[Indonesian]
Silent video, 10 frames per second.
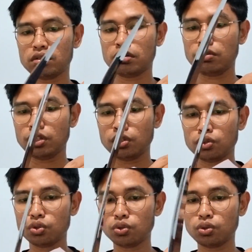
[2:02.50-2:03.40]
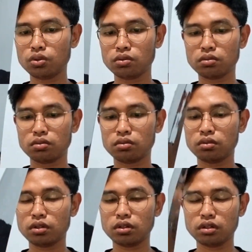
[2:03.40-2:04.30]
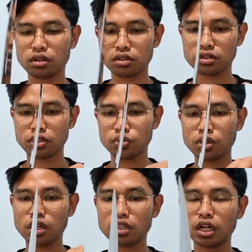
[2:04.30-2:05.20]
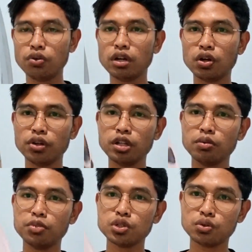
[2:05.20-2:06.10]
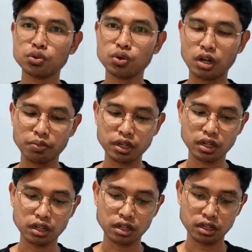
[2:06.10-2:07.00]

kalau ini untuk saya juga nggak tahu ya kalau ini pisau untuk apa ya